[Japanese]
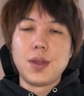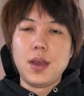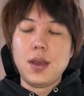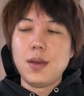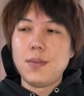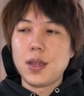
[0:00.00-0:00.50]

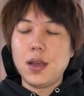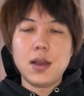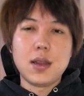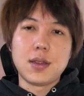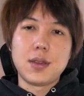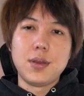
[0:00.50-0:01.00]
ねまあ、だか
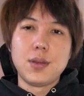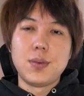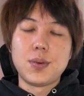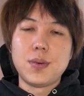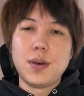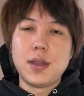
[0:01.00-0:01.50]
らって言って
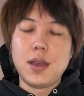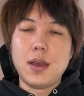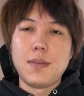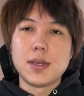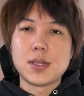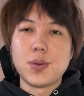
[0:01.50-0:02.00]
僕はね、
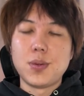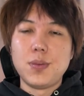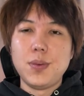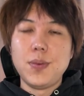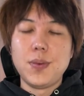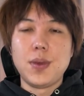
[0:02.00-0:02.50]
まあ、そこの
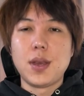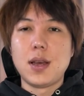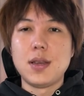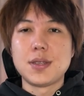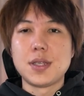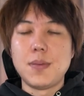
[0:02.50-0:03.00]
部分に
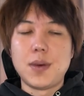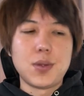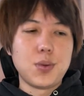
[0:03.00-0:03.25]
関して、まあ、